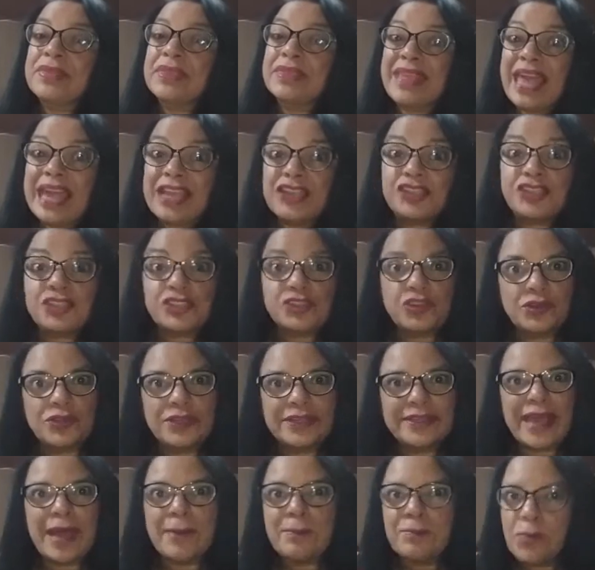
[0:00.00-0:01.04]
Da
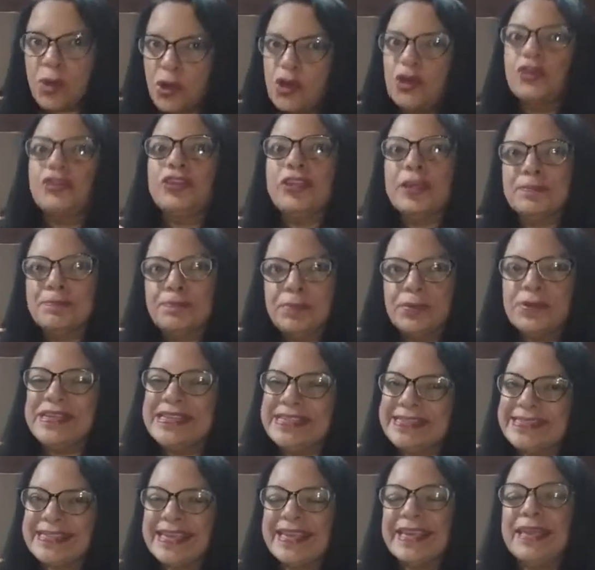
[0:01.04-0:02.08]
história da moda, por
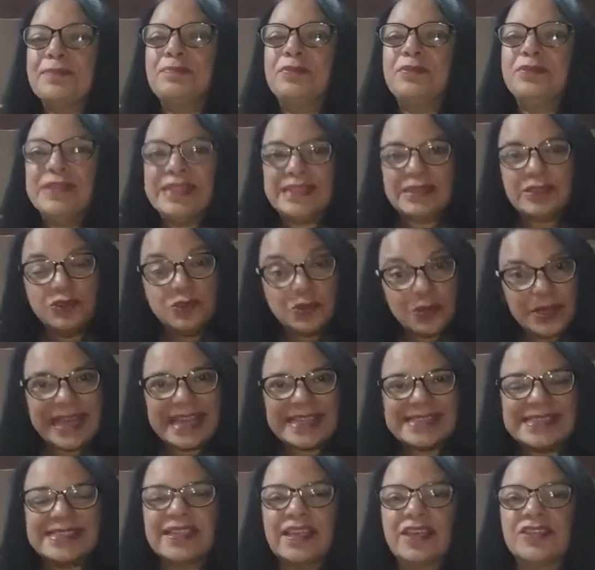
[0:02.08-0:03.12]
exemplo, no
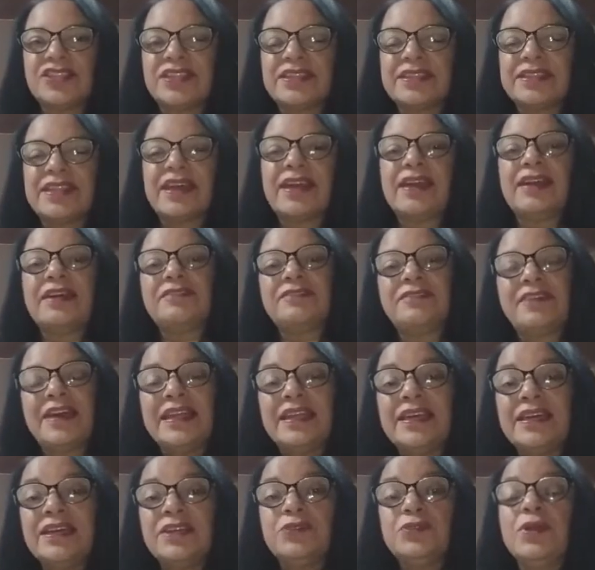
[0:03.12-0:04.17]
caso que a gente está
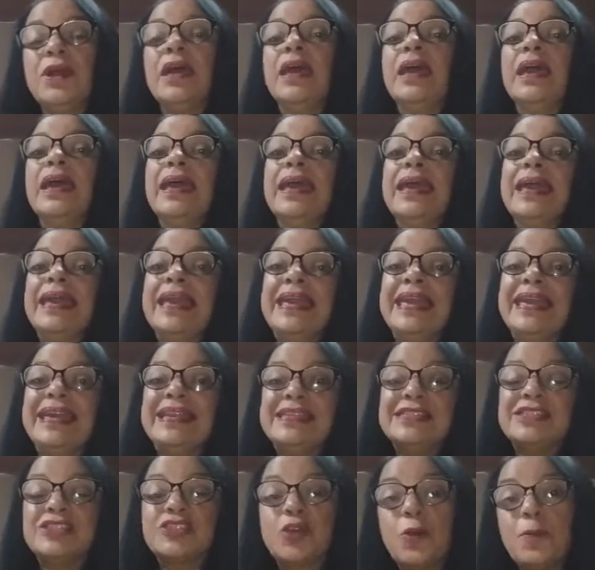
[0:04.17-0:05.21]
falando,
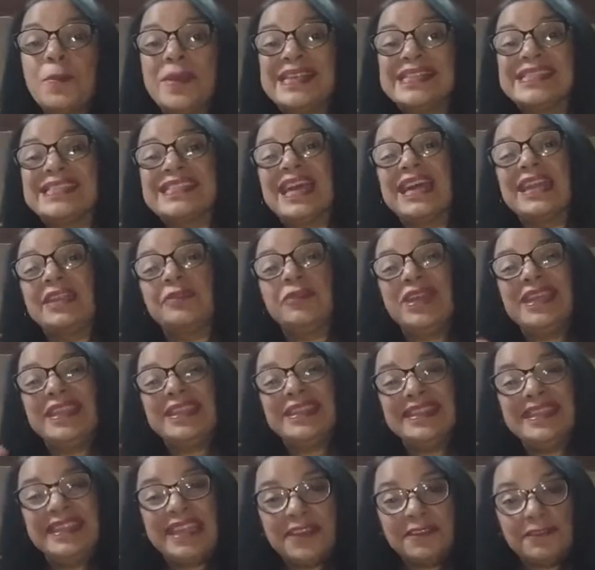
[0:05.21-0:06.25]
eles começaram a
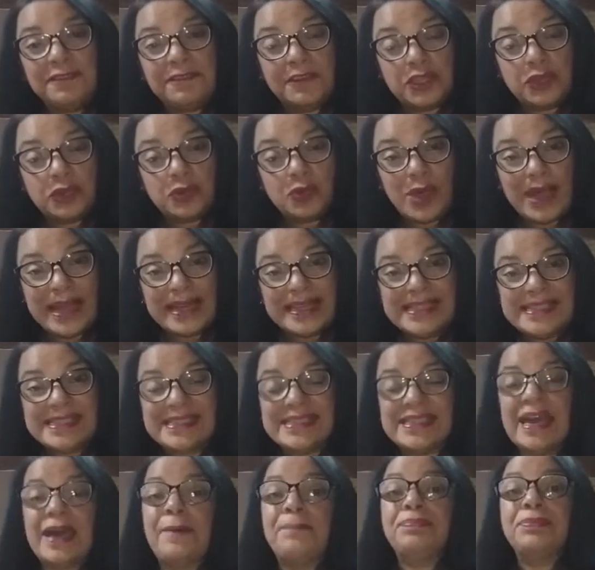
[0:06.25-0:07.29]

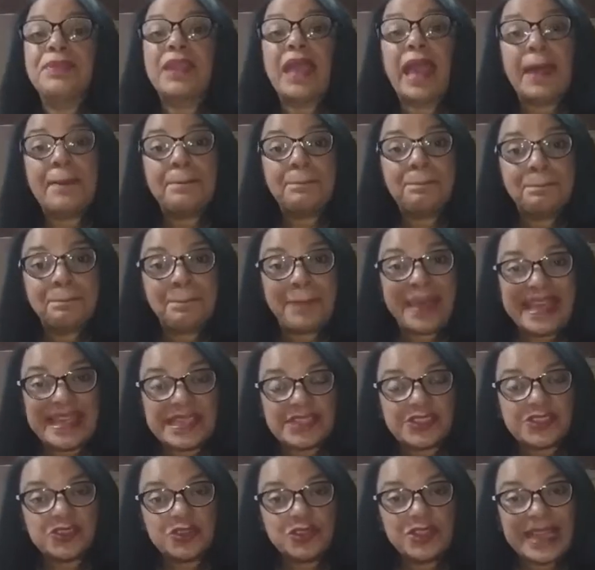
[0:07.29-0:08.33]
individualizar, a
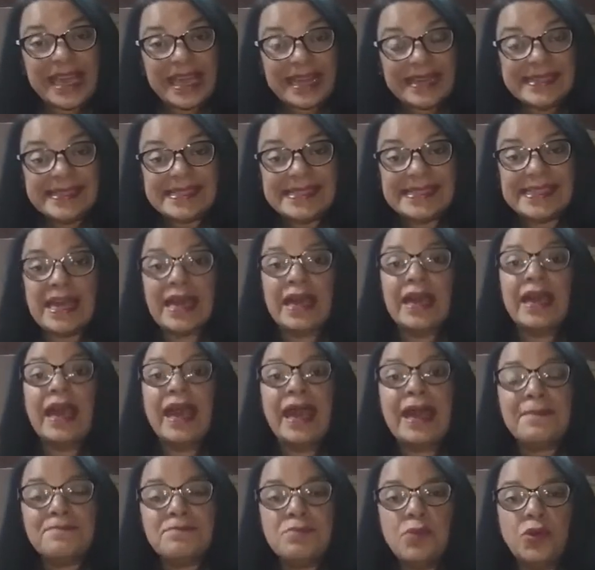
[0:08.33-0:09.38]
personalizar
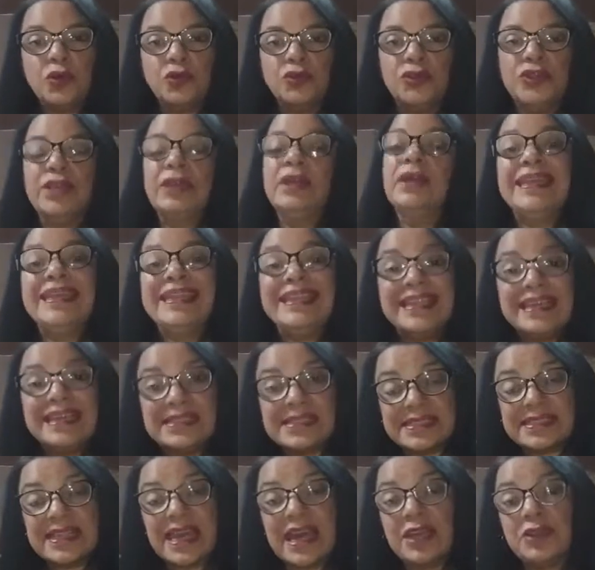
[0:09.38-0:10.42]
a moda e
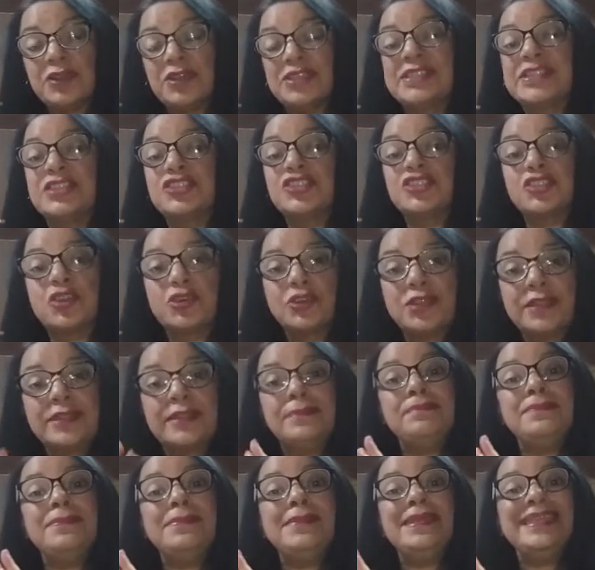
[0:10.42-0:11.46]
lançaram essa história
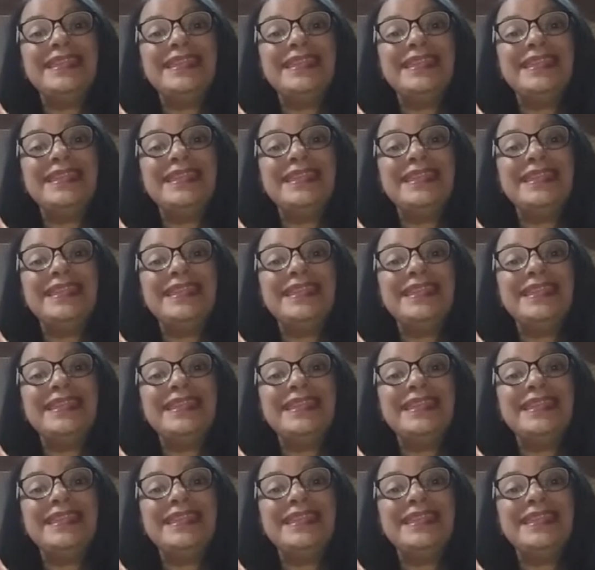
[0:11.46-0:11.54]
de